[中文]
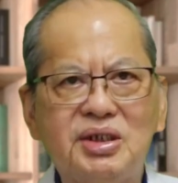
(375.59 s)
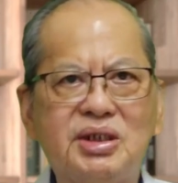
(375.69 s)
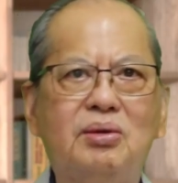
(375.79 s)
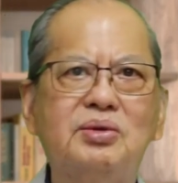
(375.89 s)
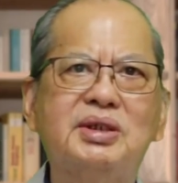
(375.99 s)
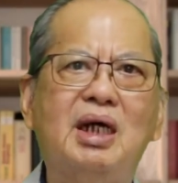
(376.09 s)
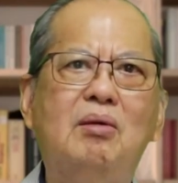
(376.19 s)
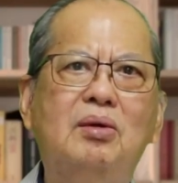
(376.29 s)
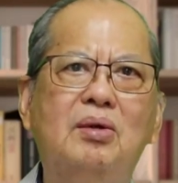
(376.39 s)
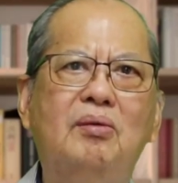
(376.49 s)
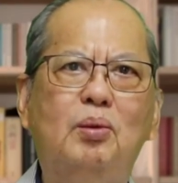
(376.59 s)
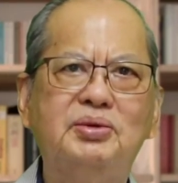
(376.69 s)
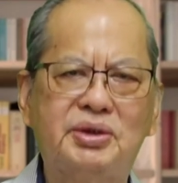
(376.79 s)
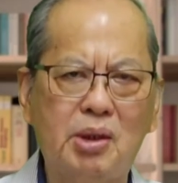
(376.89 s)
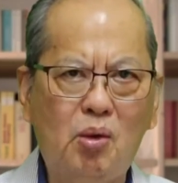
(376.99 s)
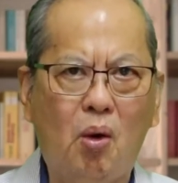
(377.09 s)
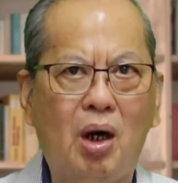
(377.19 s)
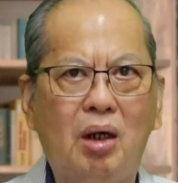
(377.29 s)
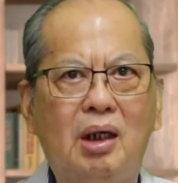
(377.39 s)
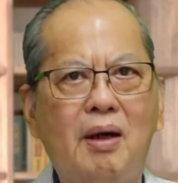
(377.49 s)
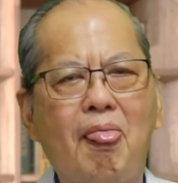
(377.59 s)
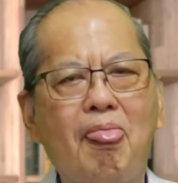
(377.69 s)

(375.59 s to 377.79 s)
的时候收收获。